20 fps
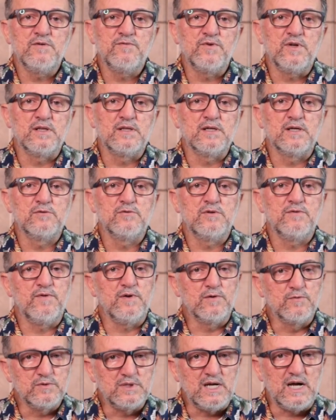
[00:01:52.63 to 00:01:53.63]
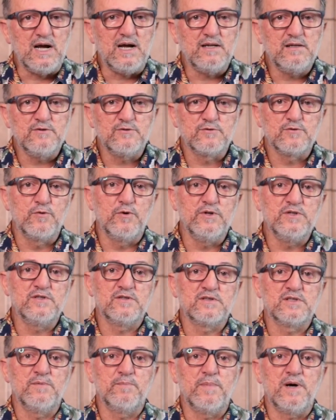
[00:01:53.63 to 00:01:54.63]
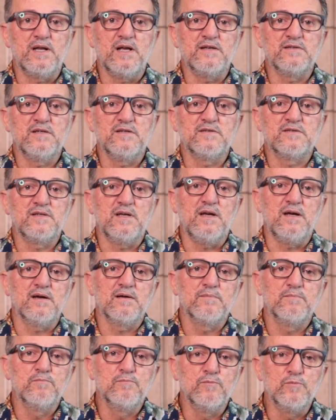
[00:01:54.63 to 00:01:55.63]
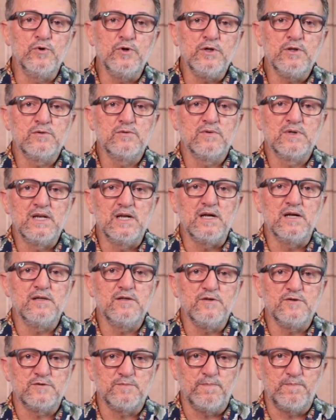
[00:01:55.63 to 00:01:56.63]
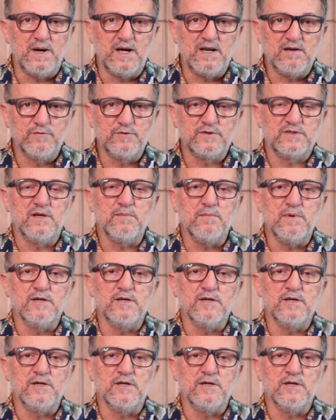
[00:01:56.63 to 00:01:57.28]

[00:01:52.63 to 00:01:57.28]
enfrentando dificuldades, coisas que parecem ser muito grandes para você